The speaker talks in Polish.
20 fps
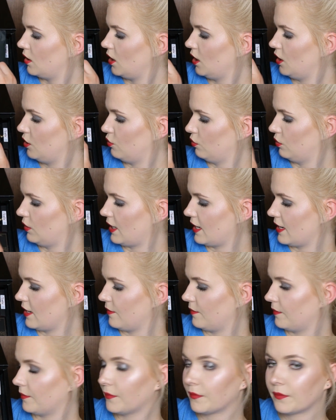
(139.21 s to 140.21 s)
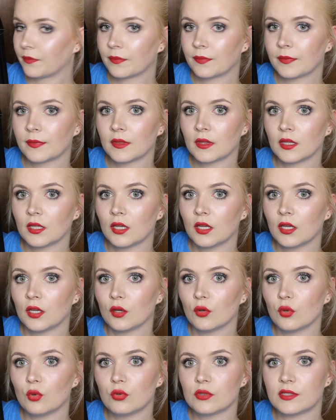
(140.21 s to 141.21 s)
I tutaj
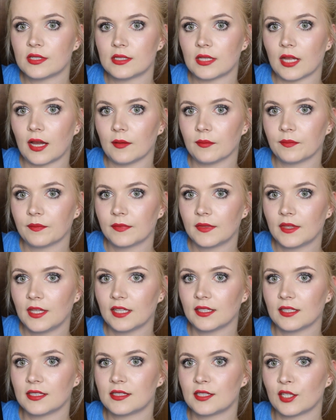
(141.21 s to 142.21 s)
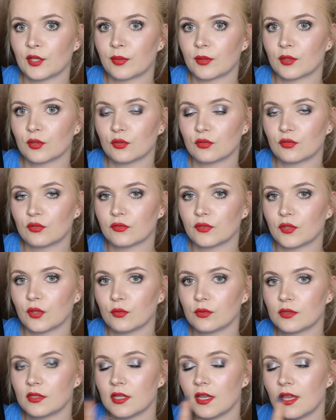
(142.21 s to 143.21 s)
usta. Jeden z tych produktów do
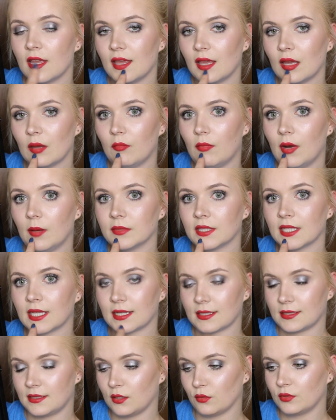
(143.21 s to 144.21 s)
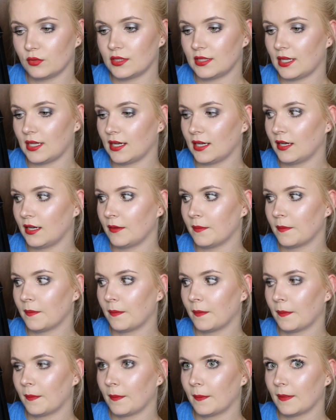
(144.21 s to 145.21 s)
ust mam teraz na ustach,
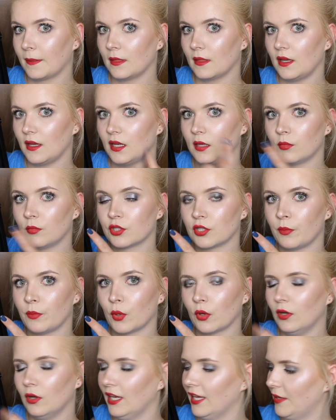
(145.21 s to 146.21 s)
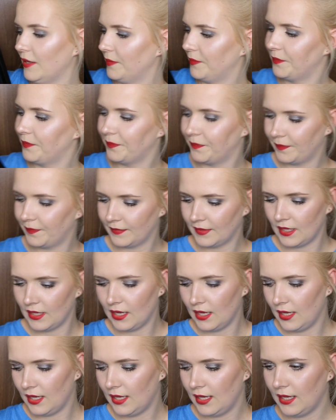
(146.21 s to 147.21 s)
ale może po kolei.
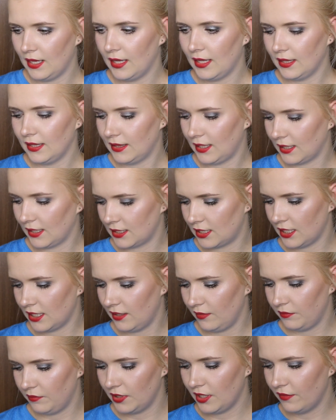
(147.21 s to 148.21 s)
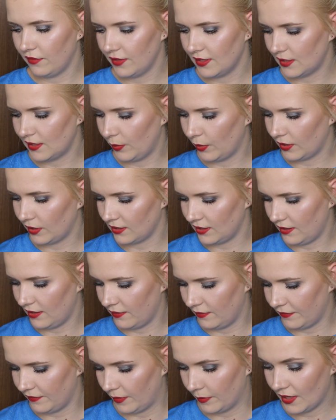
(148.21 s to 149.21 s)
Także mniej więcej
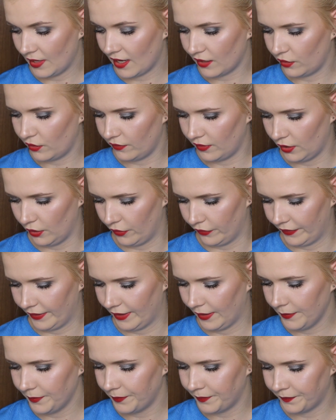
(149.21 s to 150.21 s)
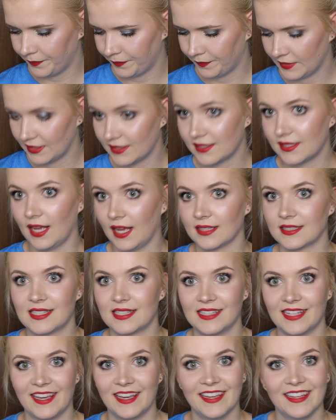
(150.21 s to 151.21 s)
pokazałam Wam, jak to wygląda.
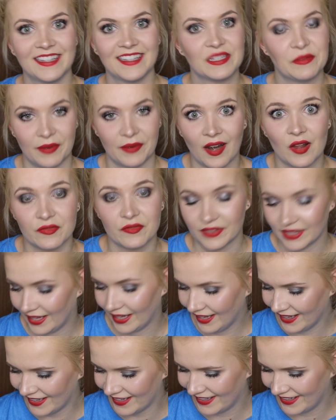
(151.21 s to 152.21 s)
Zacnie, prawda?